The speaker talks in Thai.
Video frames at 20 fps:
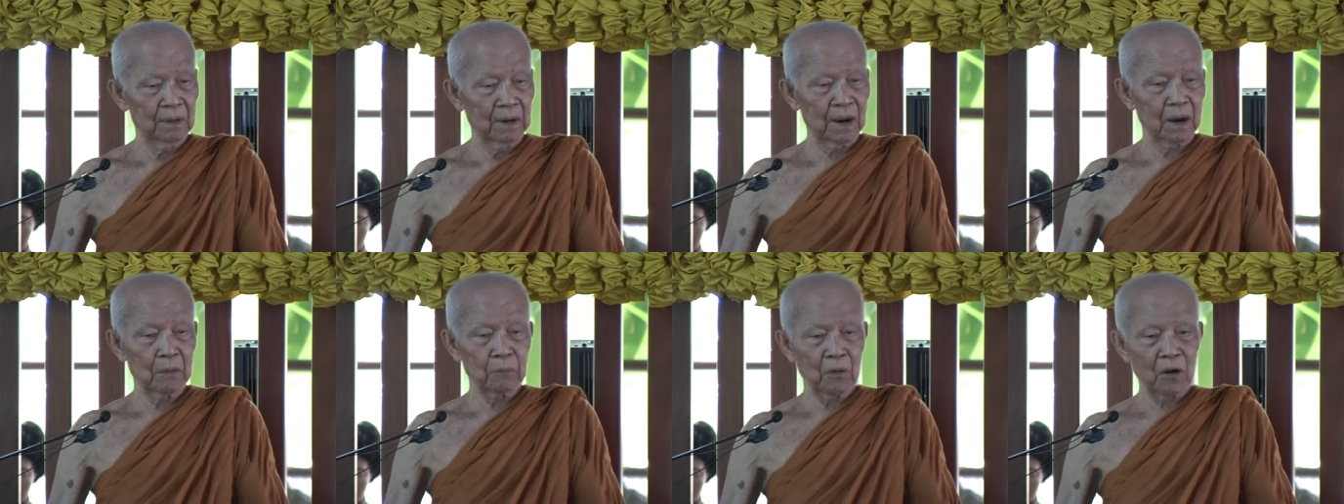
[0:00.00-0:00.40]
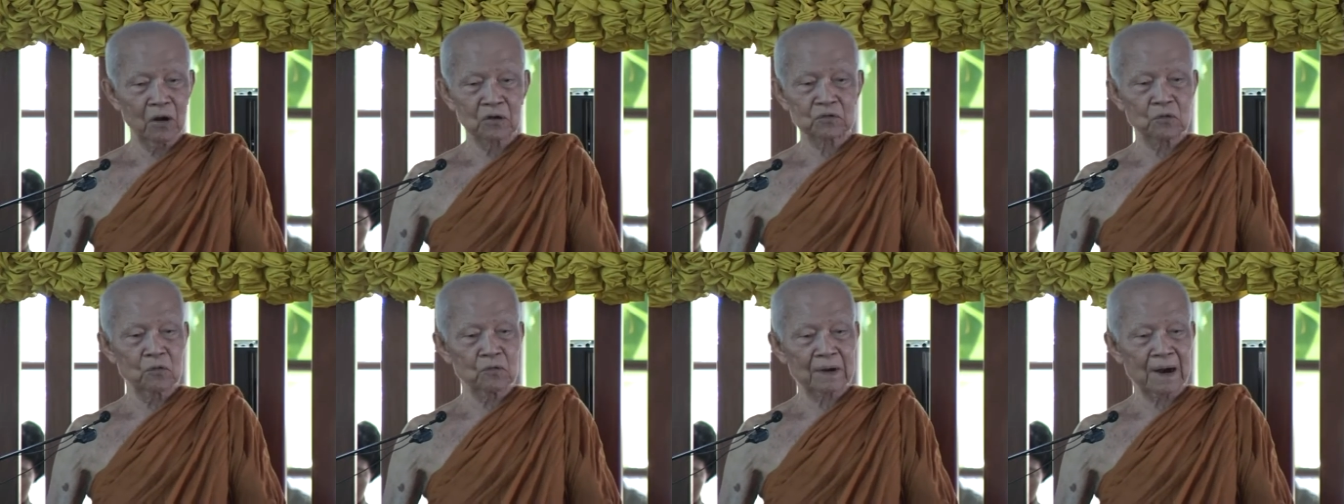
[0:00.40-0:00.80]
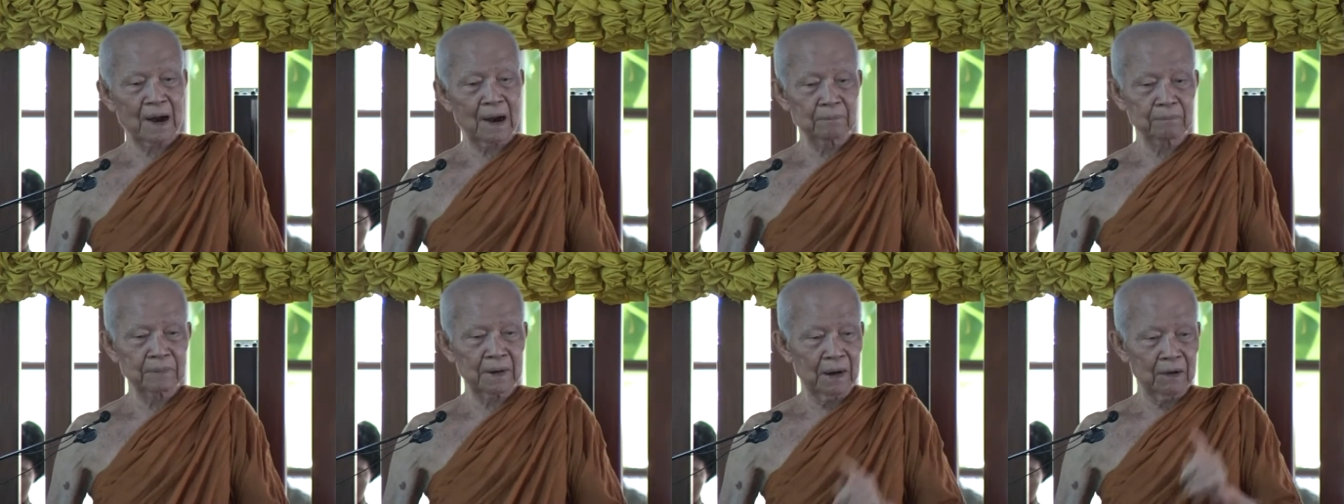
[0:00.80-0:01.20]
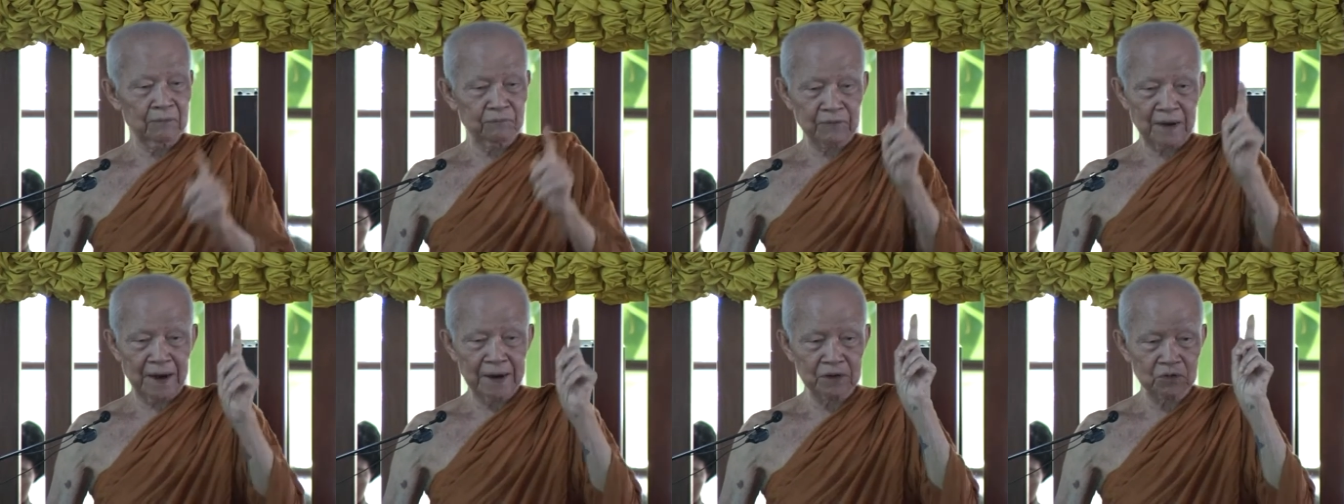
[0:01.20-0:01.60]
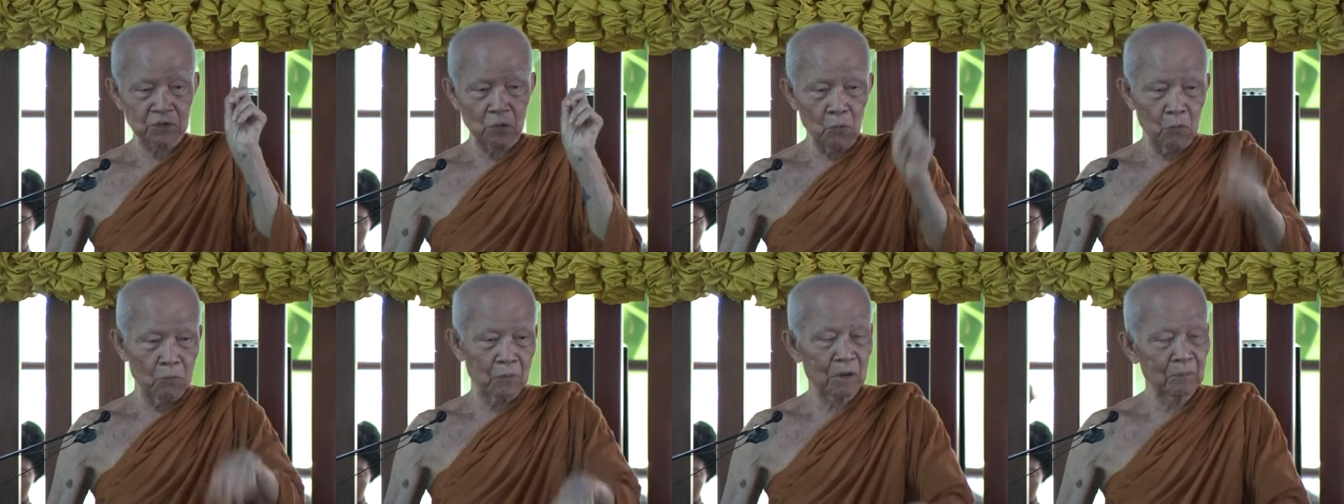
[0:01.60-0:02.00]
เอาพอสงครามเกิดไฟ
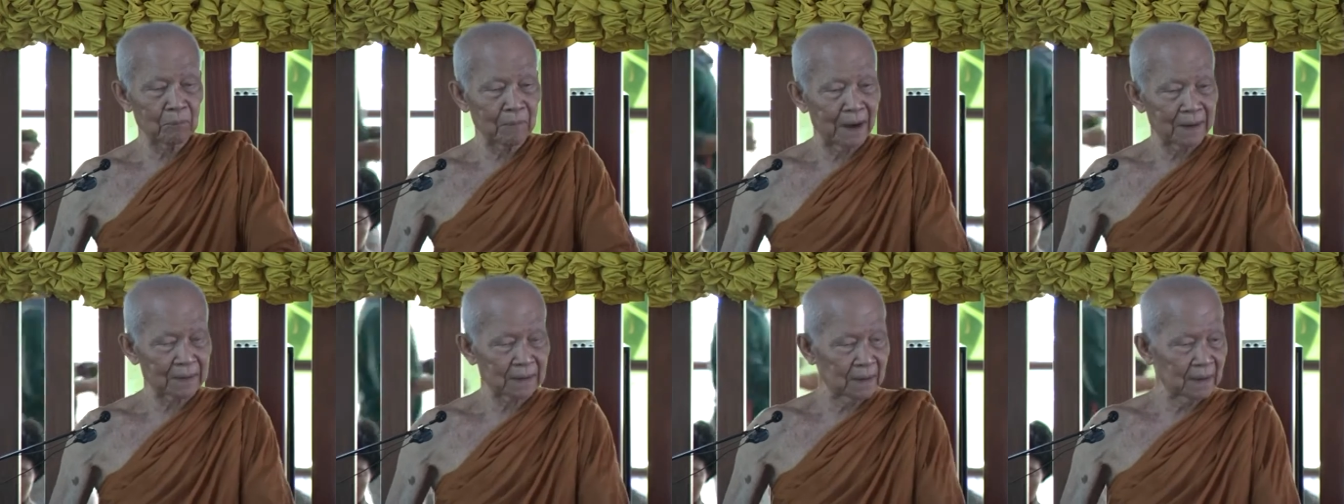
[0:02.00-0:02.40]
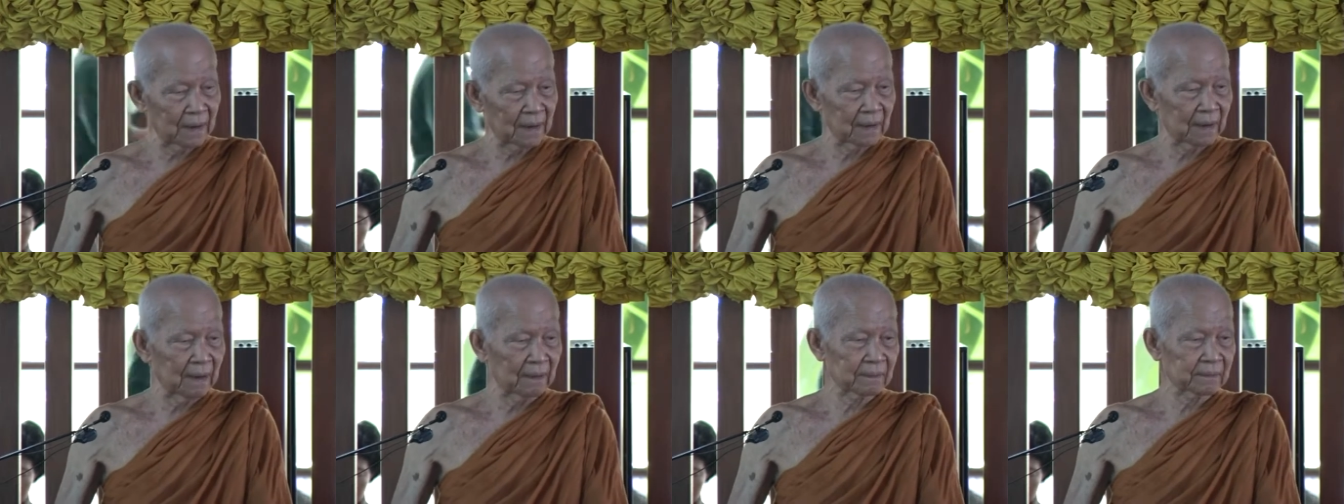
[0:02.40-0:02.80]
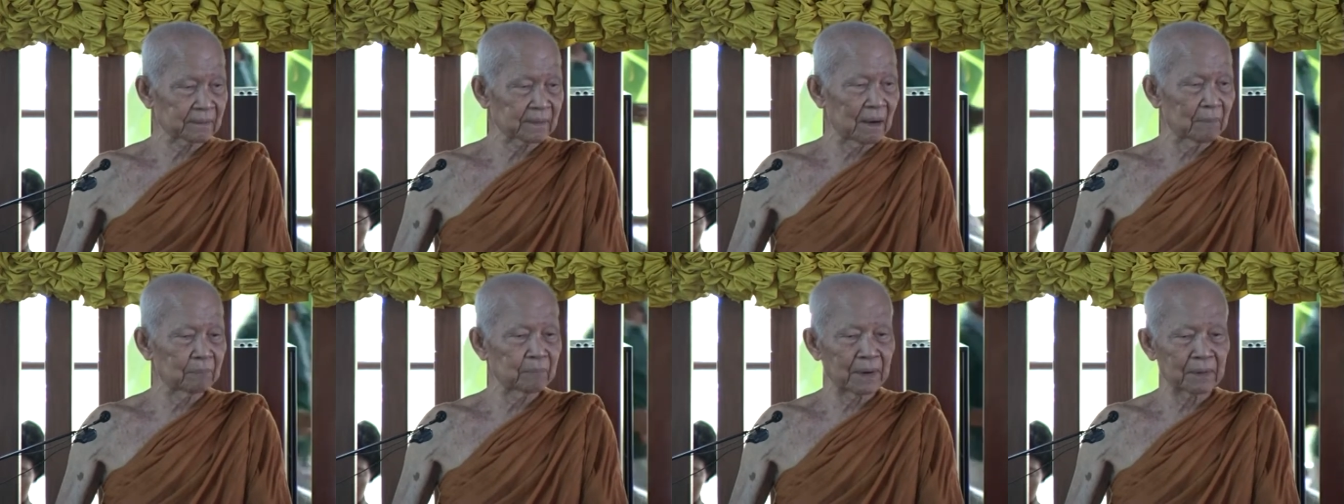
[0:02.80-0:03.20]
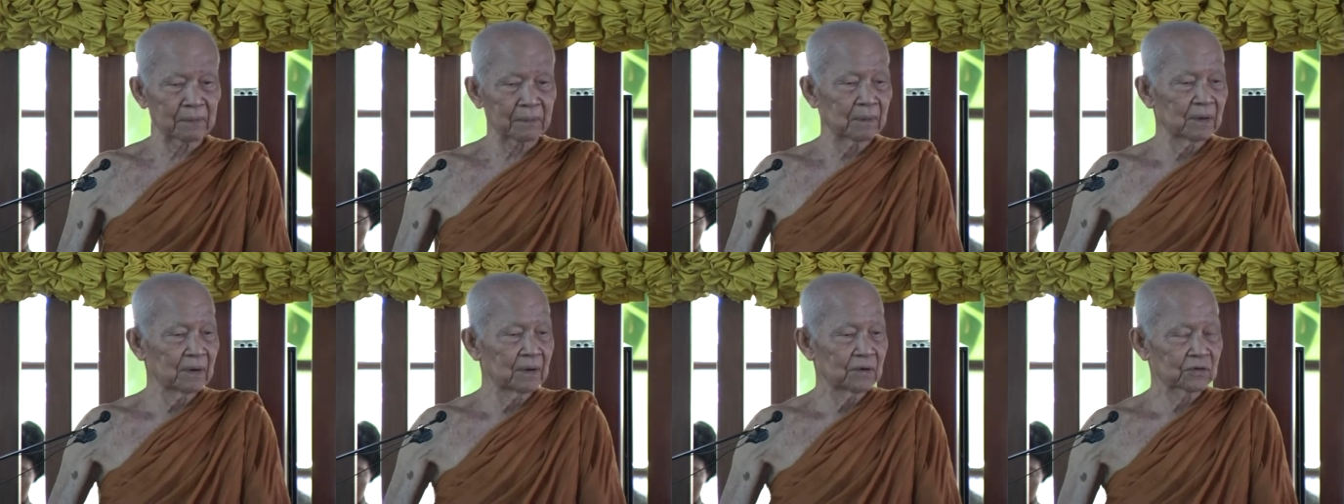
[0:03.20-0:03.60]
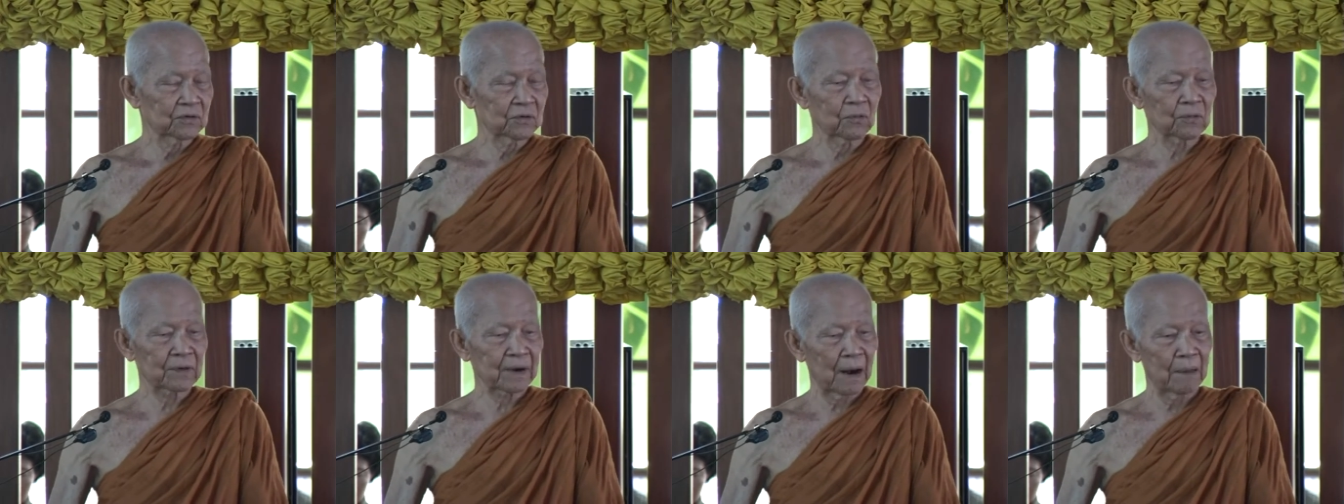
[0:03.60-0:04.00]
ตูมเข้ามาเท่านั้นแ่ะจะเป็นส
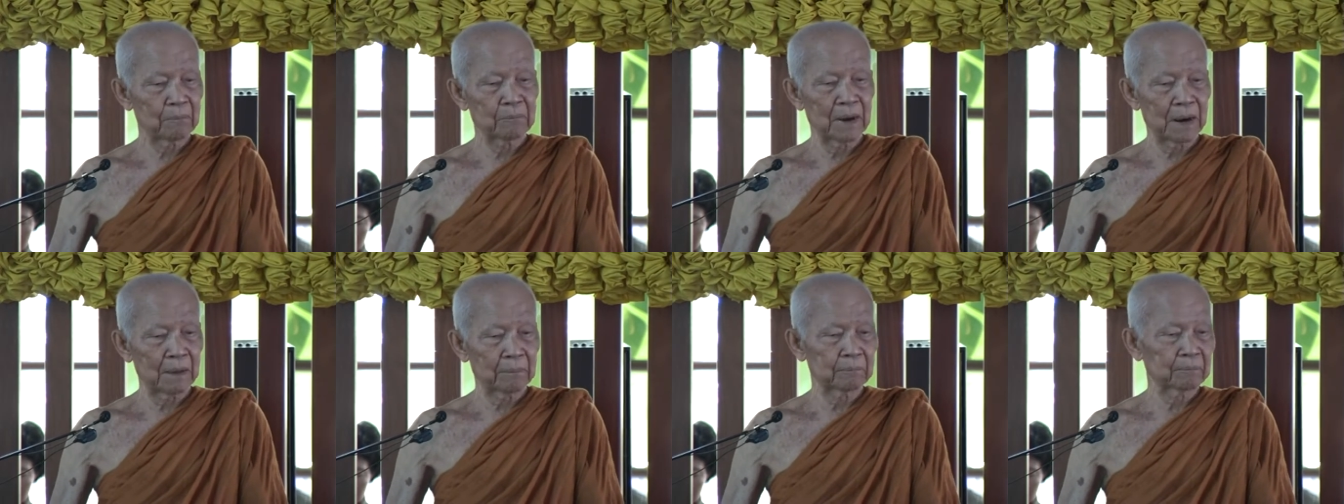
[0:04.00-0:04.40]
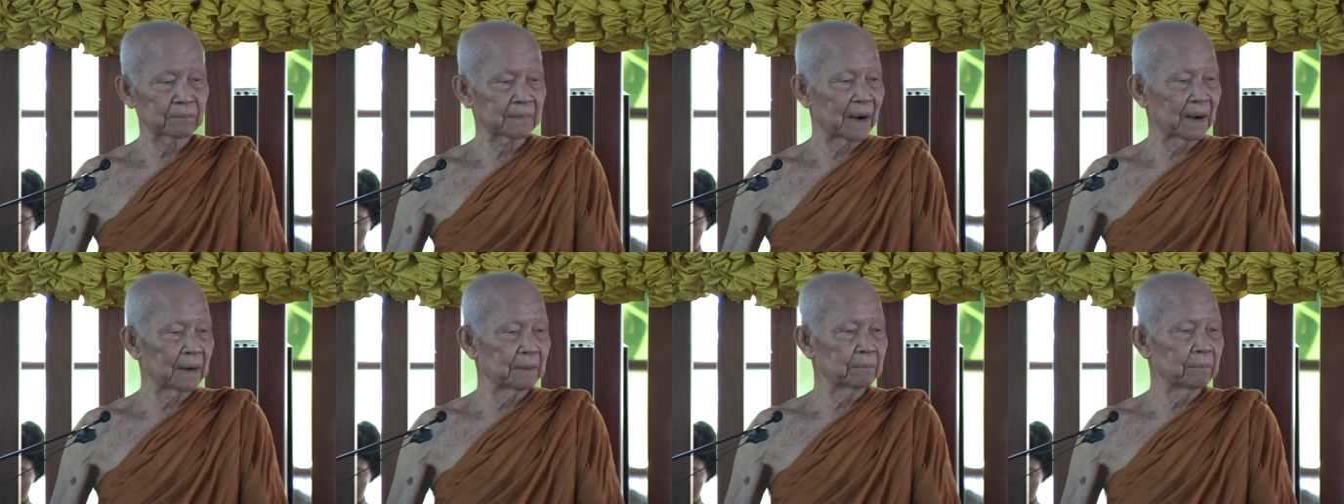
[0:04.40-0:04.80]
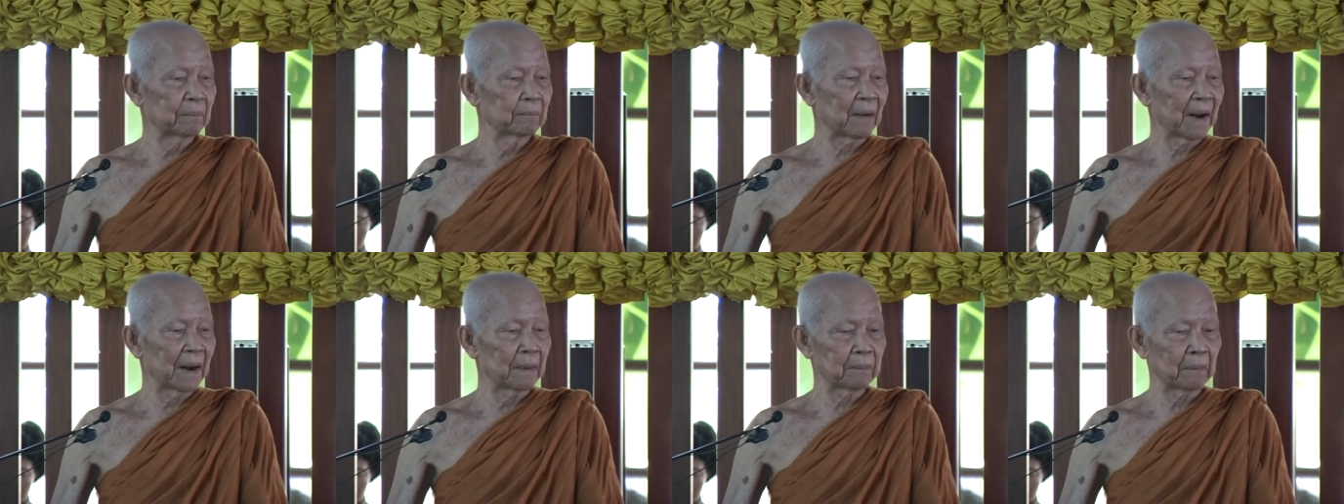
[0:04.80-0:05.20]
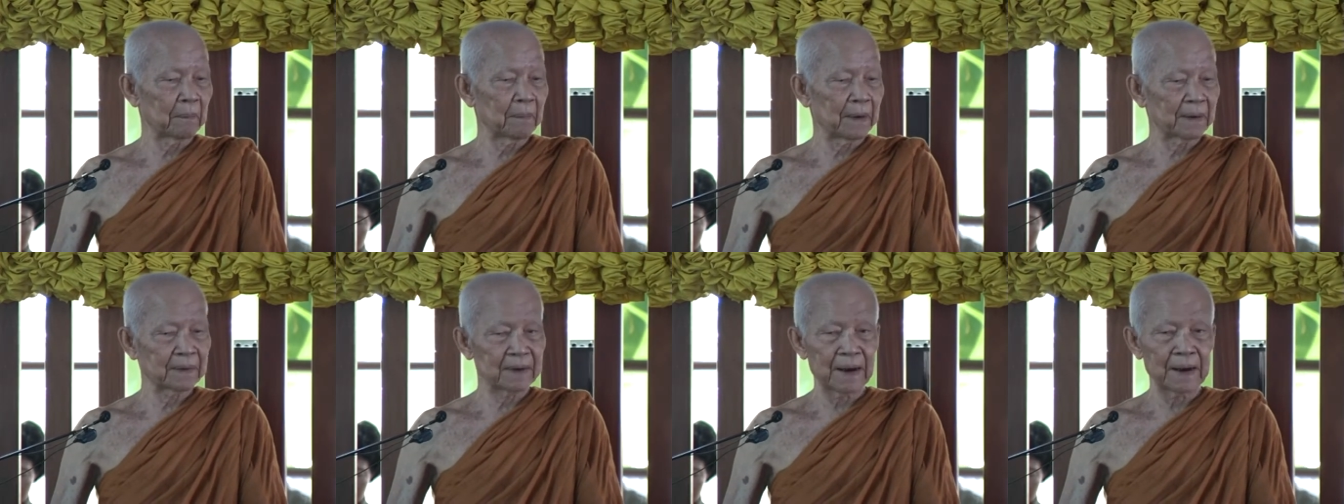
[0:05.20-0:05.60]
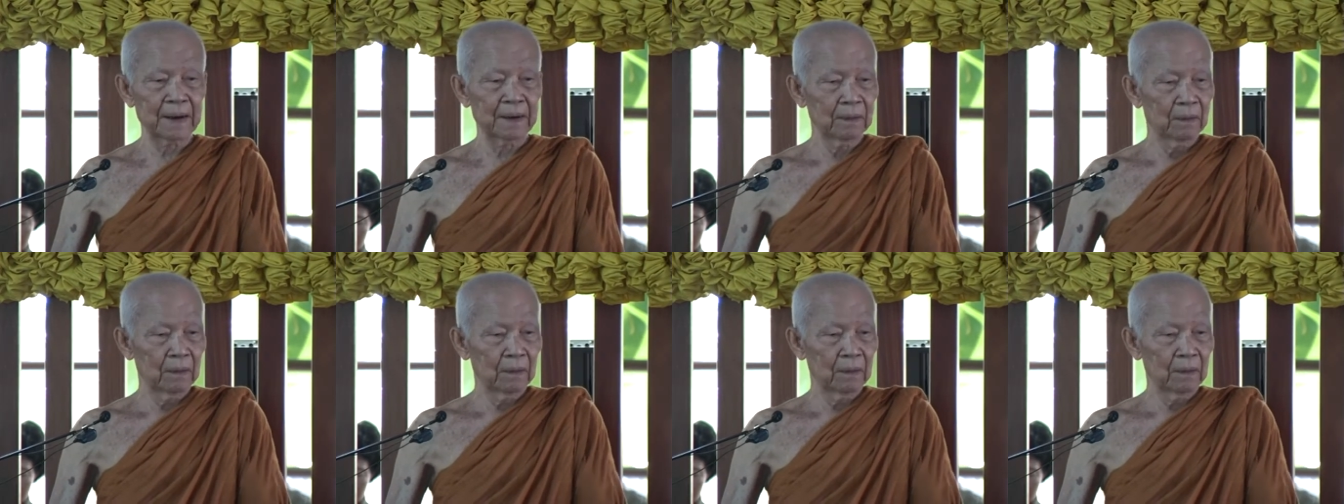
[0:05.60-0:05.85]
งครามแบบไหนภัยประเภทใด